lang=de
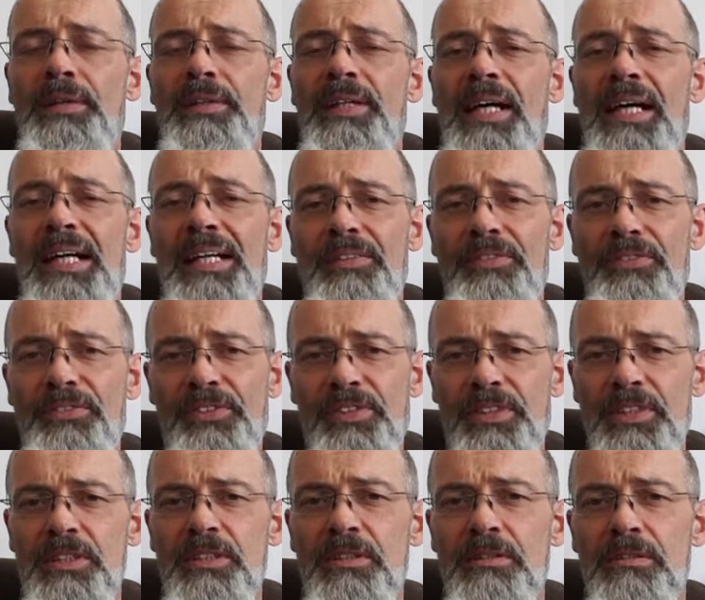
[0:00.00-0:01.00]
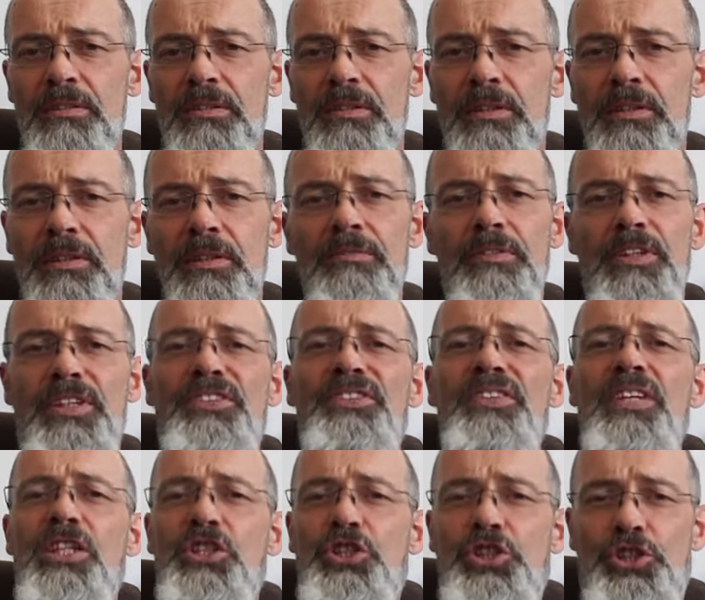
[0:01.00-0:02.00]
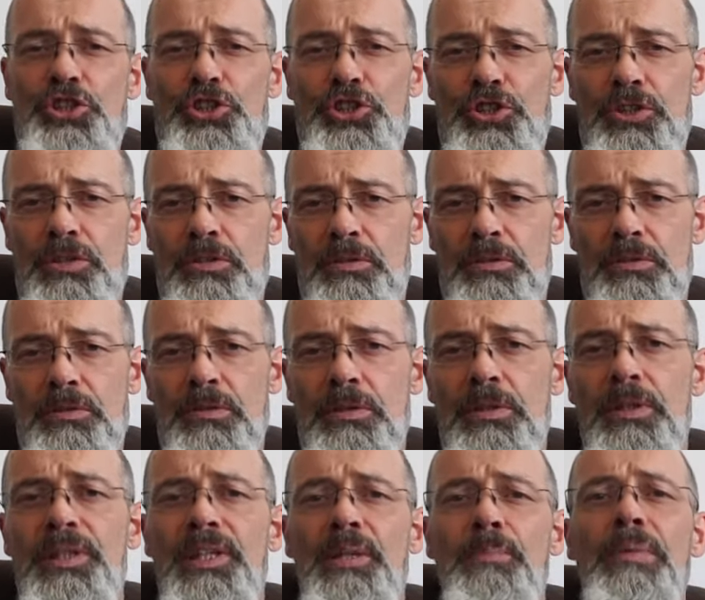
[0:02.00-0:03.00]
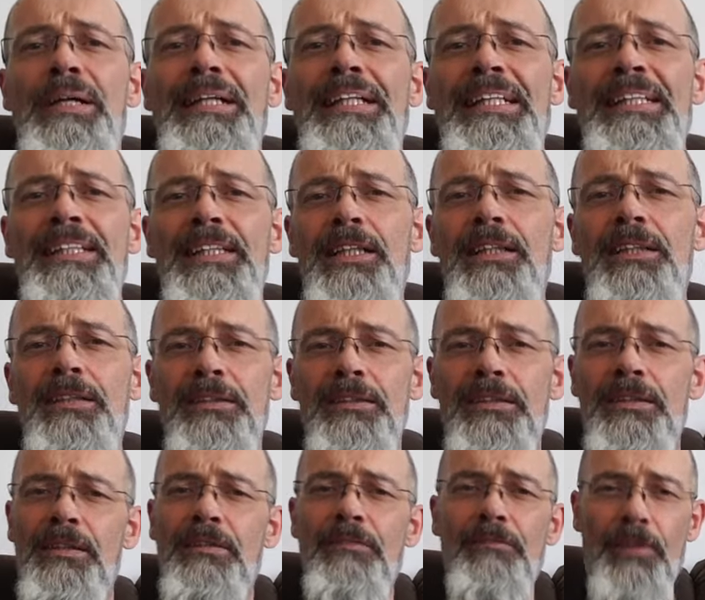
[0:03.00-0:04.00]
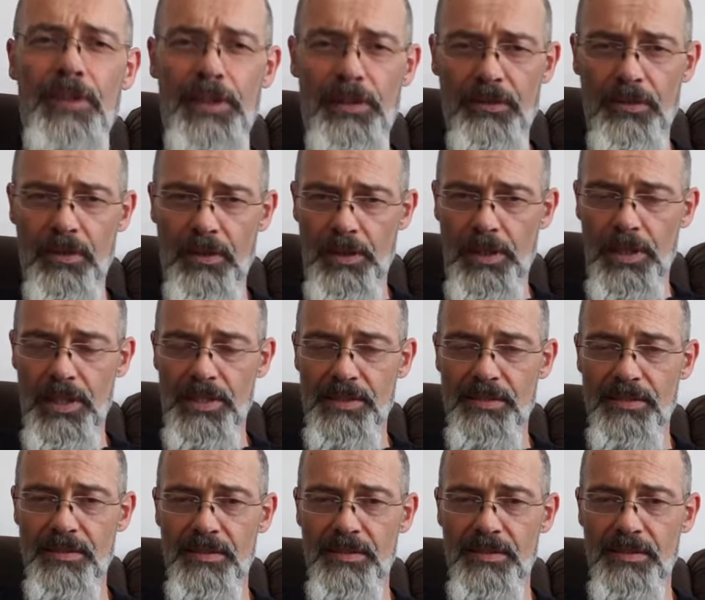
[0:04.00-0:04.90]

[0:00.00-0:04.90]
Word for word: Der Hansi war das Haschisch, die Maria war das Gras,